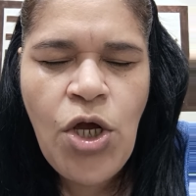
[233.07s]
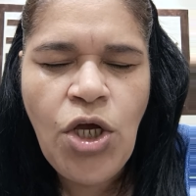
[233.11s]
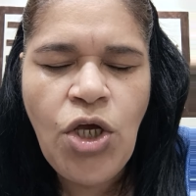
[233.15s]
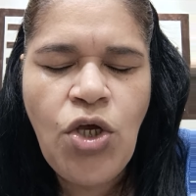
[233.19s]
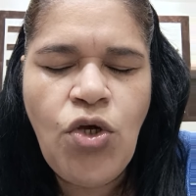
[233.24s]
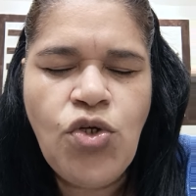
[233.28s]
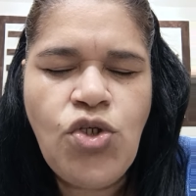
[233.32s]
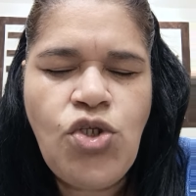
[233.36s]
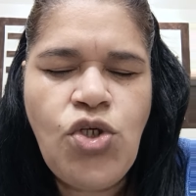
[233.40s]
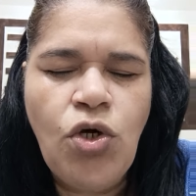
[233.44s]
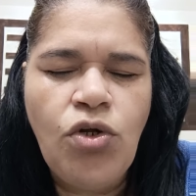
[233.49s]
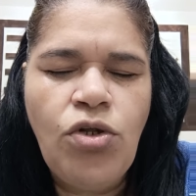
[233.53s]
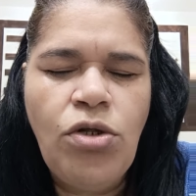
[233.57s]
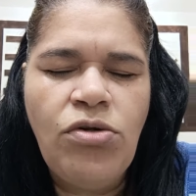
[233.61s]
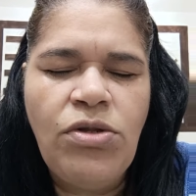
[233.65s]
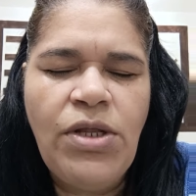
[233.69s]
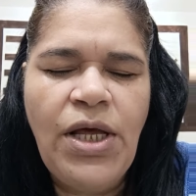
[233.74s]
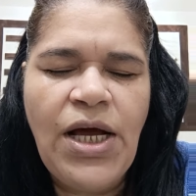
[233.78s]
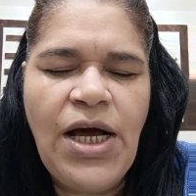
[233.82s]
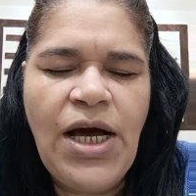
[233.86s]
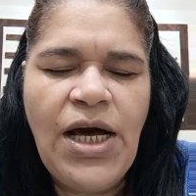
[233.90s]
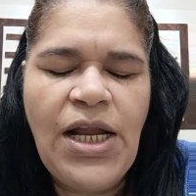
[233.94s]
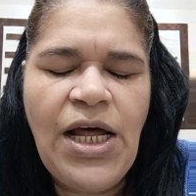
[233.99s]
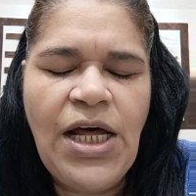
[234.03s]
que o Senhor não
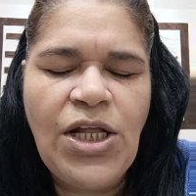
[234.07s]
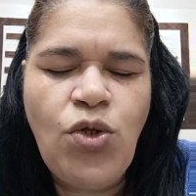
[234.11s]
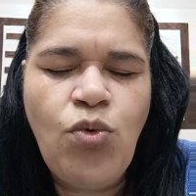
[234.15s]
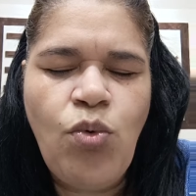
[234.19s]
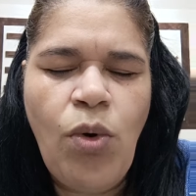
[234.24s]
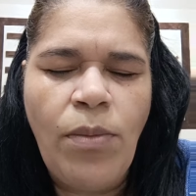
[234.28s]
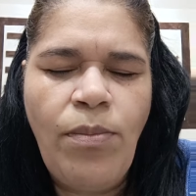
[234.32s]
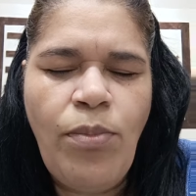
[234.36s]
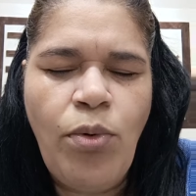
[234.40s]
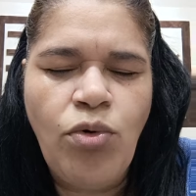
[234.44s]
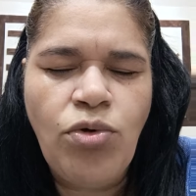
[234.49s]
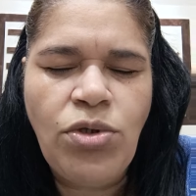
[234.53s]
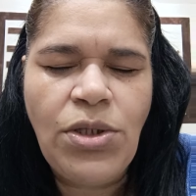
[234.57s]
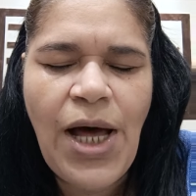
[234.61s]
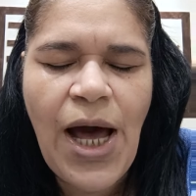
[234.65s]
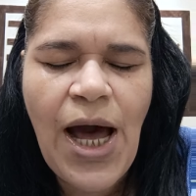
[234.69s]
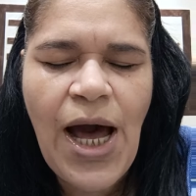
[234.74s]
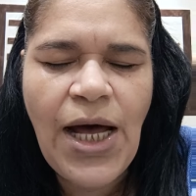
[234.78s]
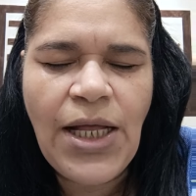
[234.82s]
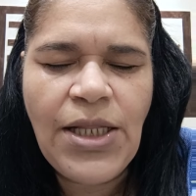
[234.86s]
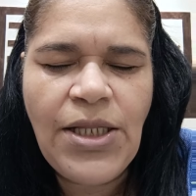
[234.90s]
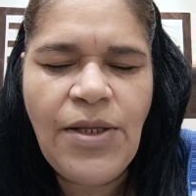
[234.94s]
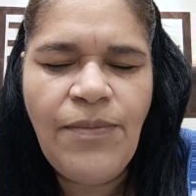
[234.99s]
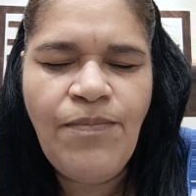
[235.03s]
negará a tua
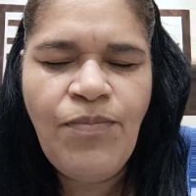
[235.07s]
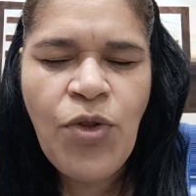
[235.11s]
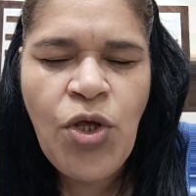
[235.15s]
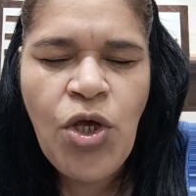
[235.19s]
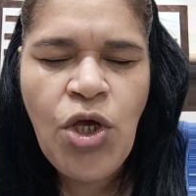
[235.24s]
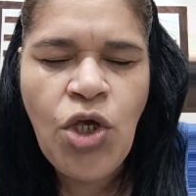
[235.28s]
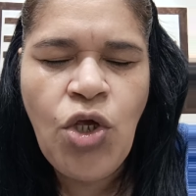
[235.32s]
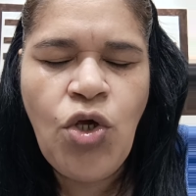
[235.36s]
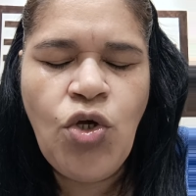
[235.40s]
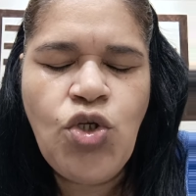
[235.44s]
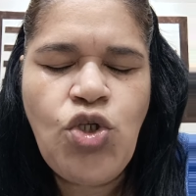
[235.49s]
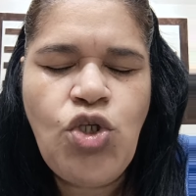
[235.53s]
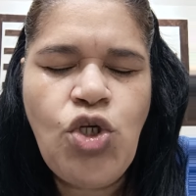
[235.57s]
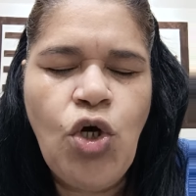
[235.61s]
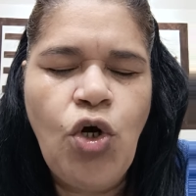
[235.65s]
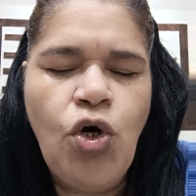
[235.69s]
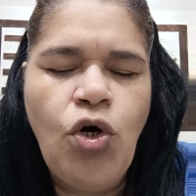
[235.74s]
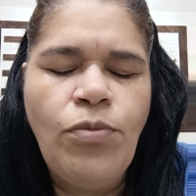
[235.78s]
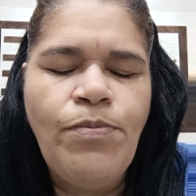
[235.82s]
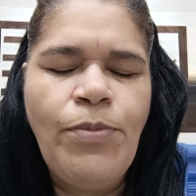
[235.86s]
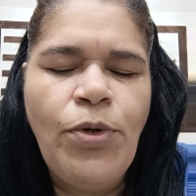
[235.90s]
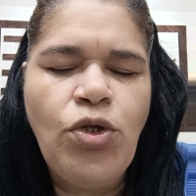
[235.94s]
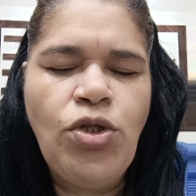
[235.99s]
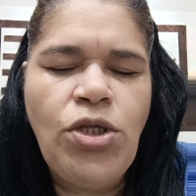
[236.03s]
bondade que o
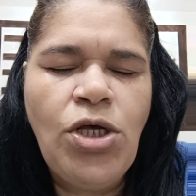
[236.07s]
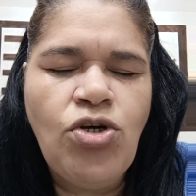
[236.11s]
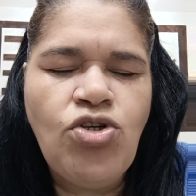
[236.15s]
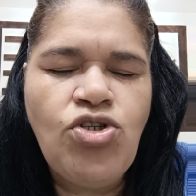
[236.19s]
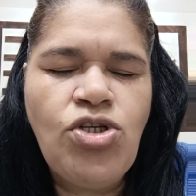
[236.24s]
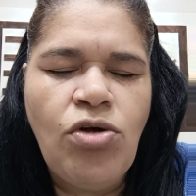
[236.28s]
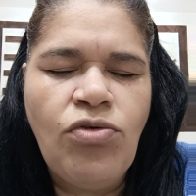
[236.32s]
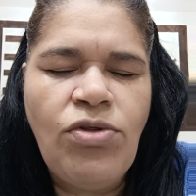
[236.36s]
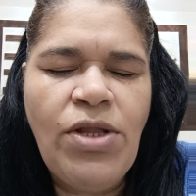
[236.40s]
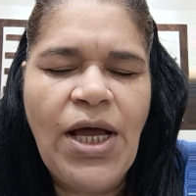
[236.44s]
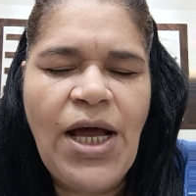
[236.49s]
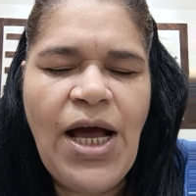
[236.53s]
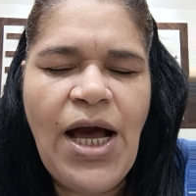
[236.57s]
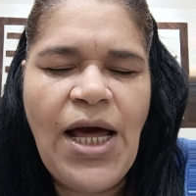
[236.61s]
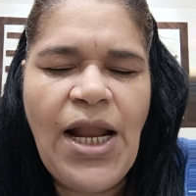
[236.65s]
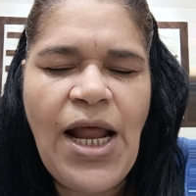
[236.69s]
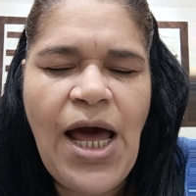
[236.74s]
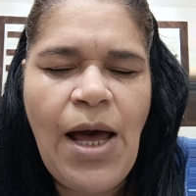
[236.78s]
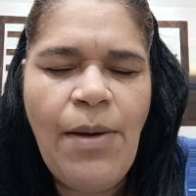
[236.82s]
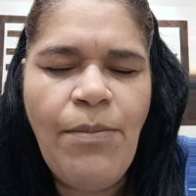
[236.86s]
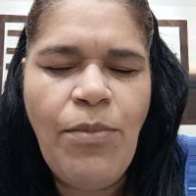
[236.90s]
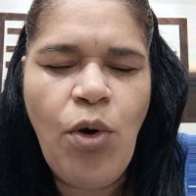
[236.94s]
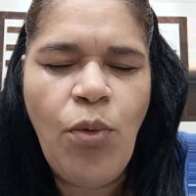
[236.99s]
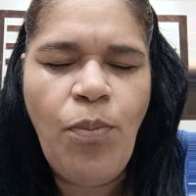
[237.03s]
Senhor, meu Deus, não
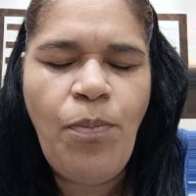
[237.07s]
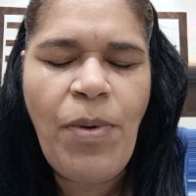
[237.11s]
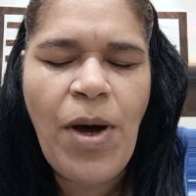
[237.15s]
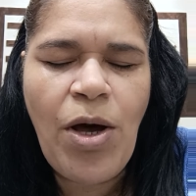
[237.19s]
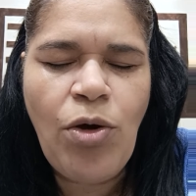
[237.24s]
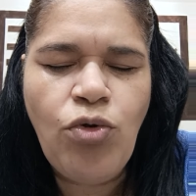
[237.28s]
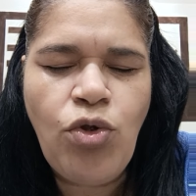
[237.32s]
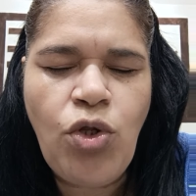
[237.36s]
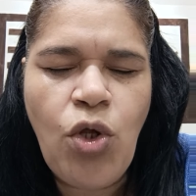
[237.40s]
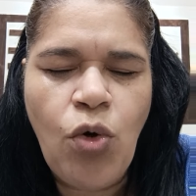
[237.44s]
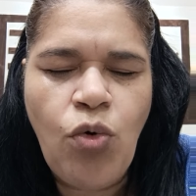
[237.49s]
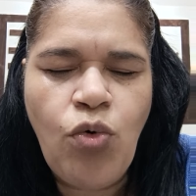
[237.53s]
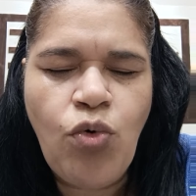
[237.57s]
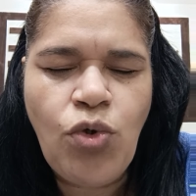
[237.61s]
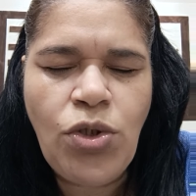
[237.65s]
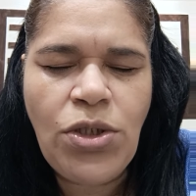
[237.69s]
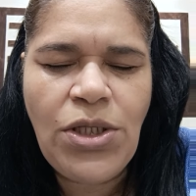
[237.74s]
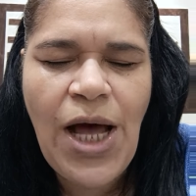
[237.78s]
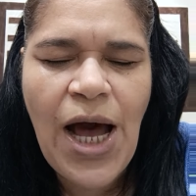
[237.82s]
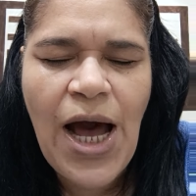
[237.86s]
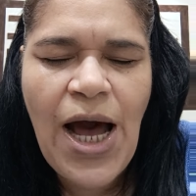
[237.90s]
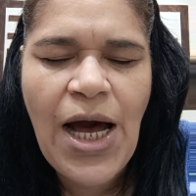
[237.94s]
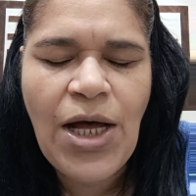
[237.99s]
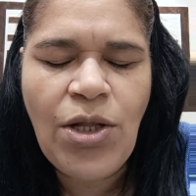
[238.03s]
negará, meu Pai, o teu
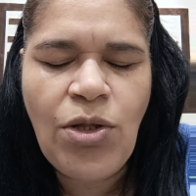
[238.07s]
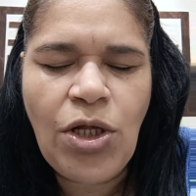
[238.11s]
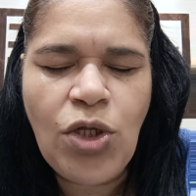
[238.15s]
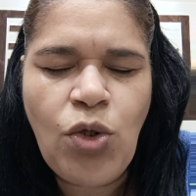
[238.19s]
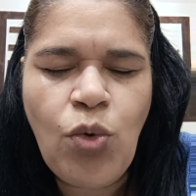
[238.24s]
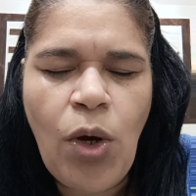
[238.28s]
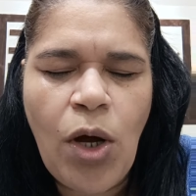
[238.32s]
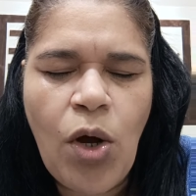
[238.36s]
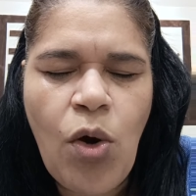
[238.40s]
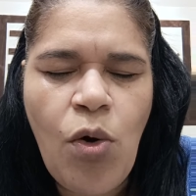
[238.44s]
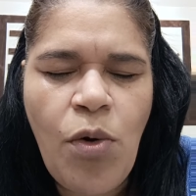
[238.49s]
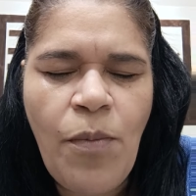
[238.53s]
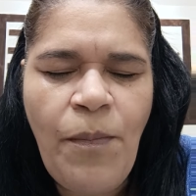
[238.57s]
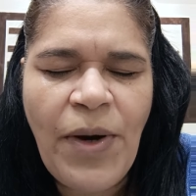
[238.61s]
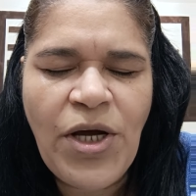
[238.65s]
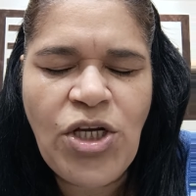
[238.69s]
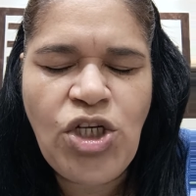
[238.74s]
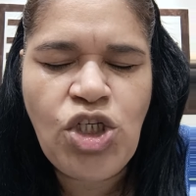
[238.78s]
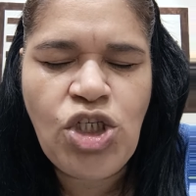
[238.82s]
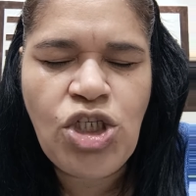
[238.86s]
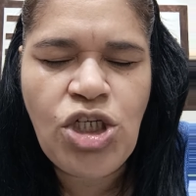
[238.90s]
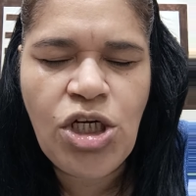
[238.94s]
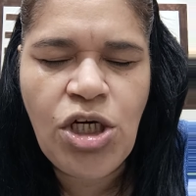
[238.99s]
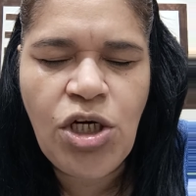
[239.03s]
cuidado, a tua
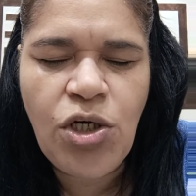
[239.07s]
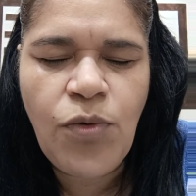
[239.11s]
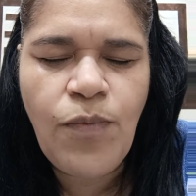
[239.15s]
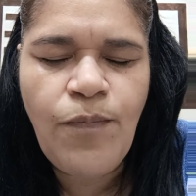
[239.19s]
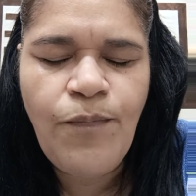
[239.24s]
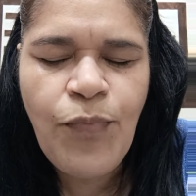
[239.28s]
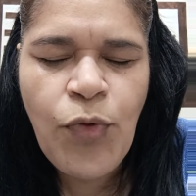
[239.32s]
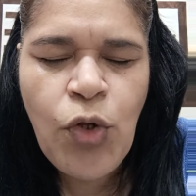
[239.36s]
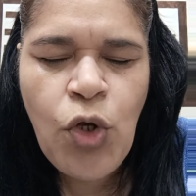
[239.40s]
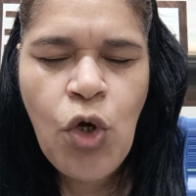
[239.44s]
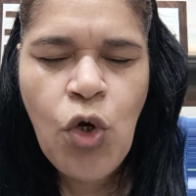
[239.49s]
compaixão.